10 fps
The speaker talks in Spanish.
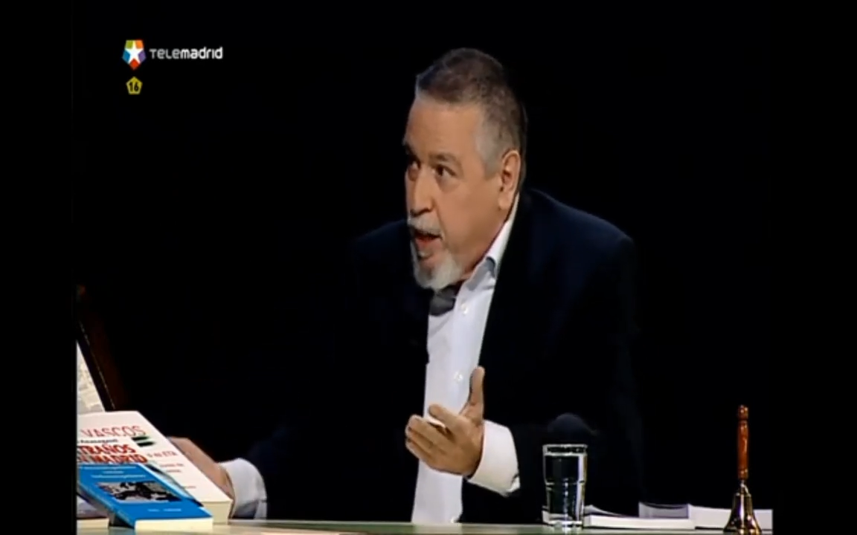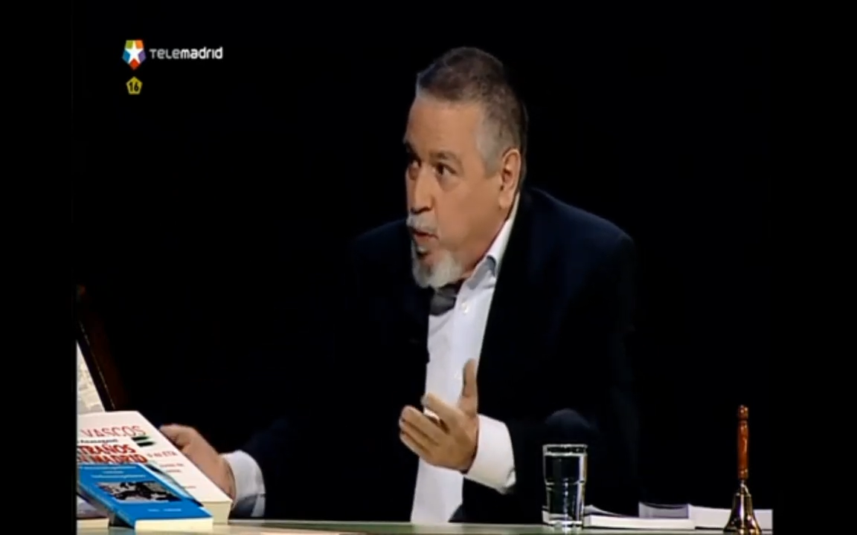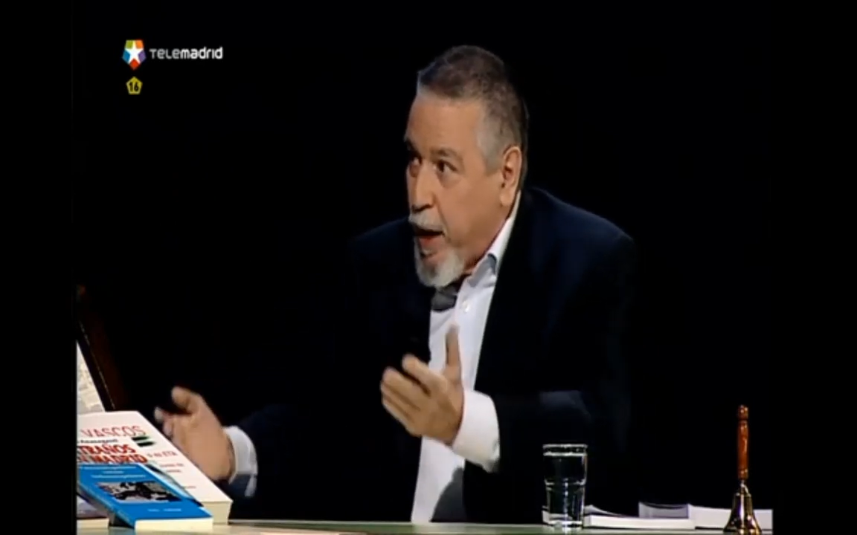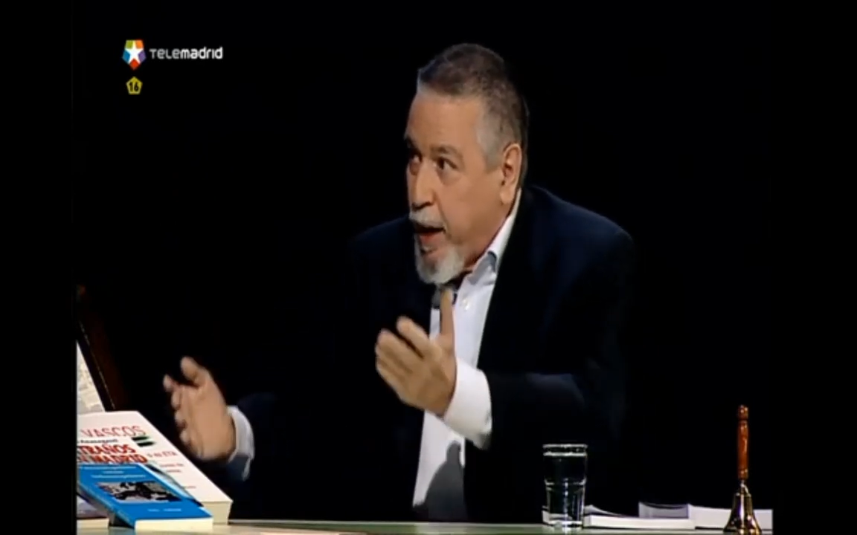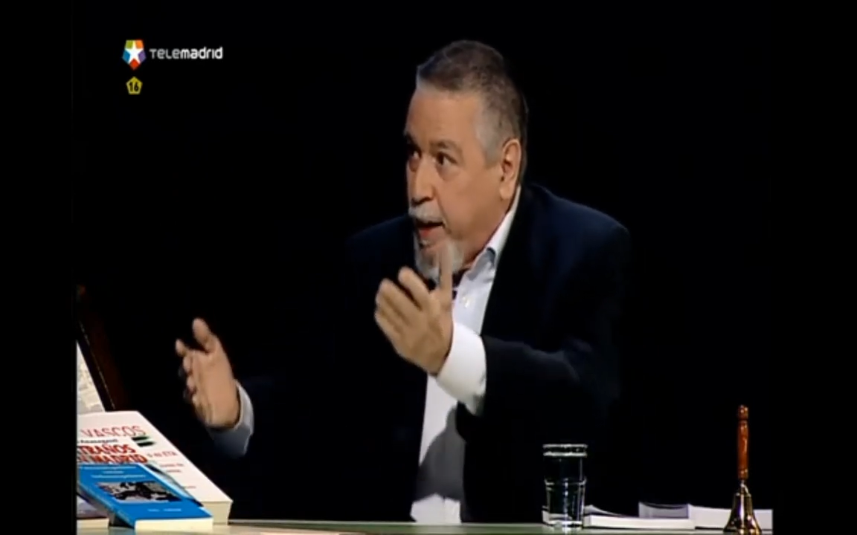
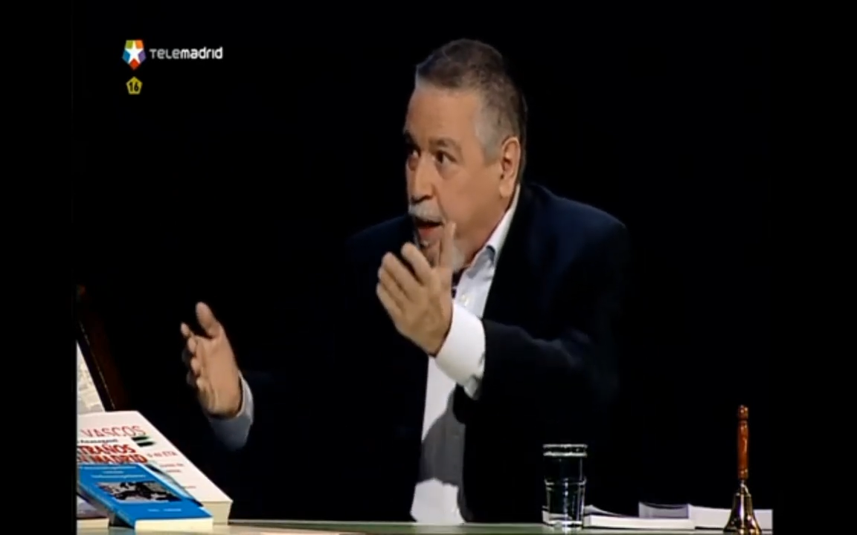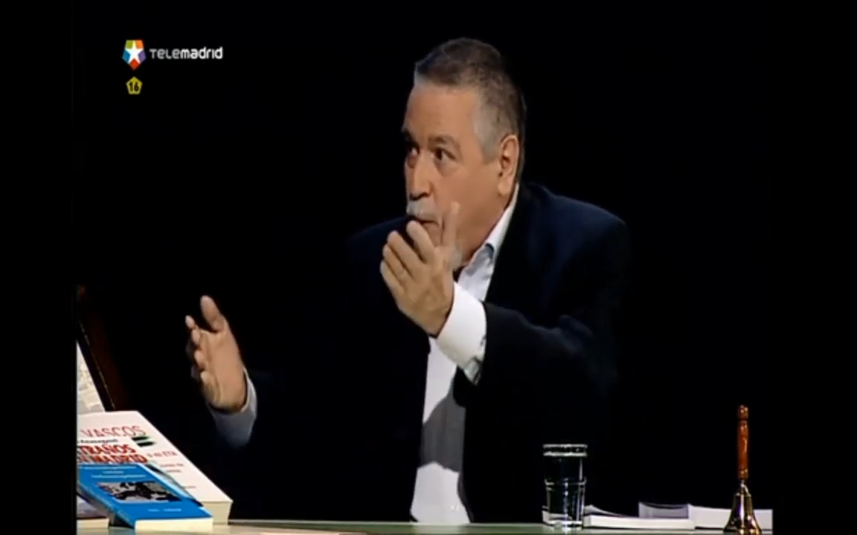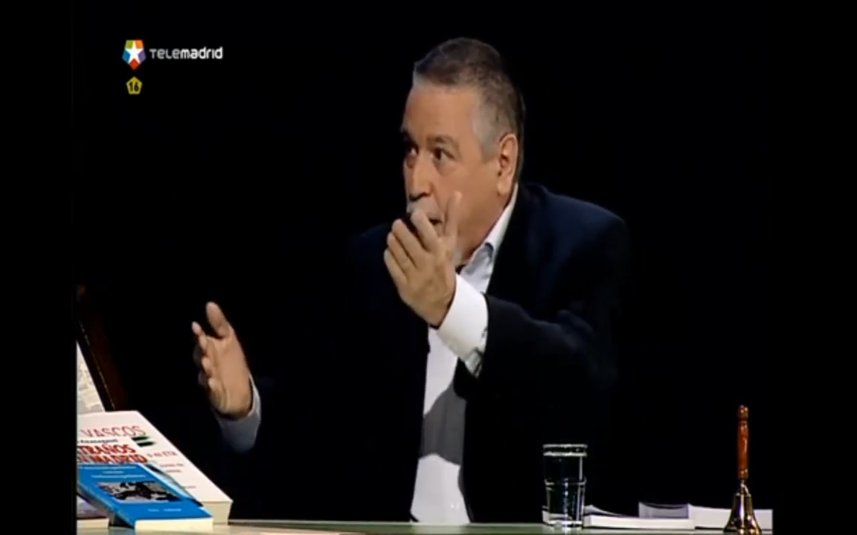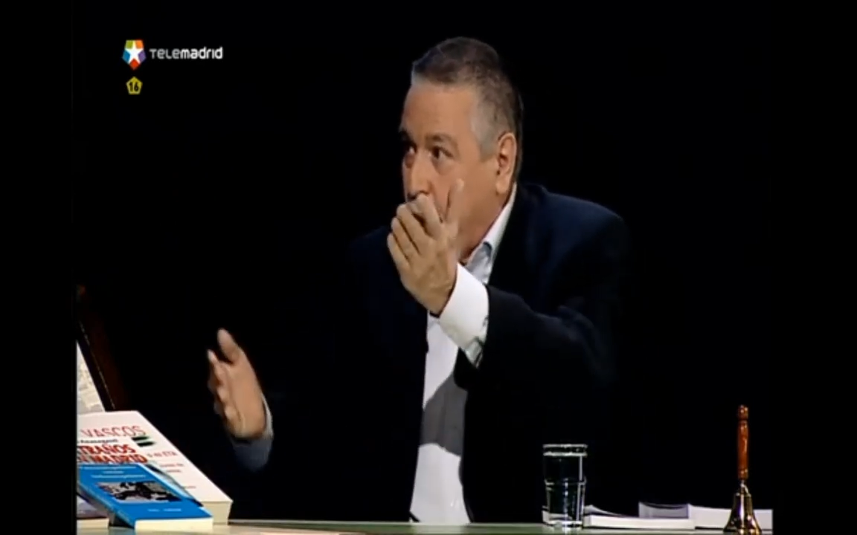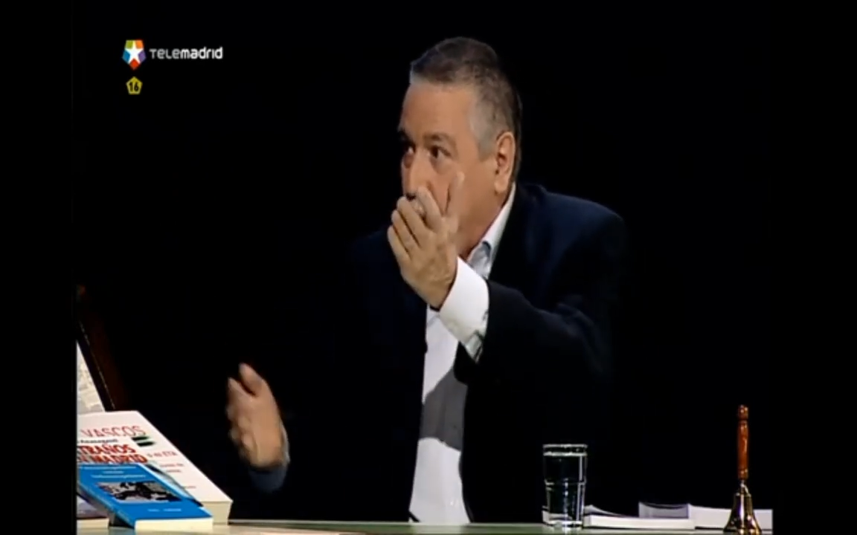igual que,
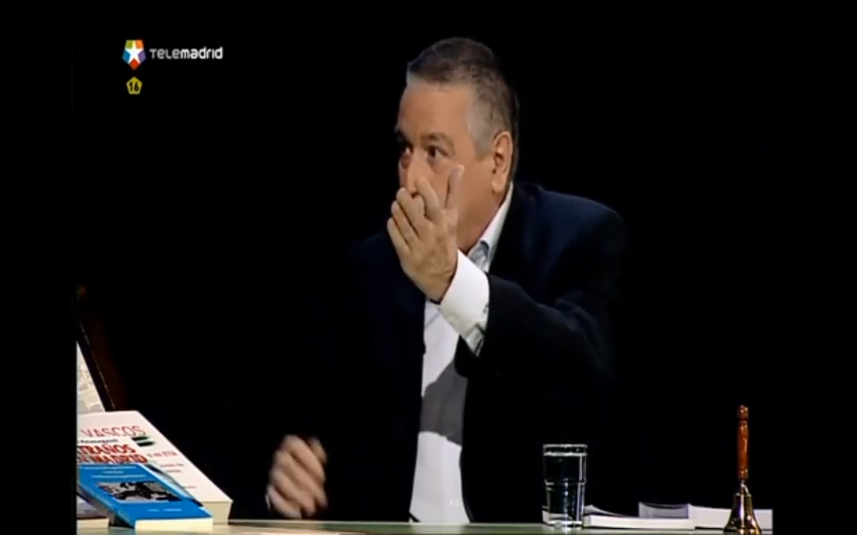igual que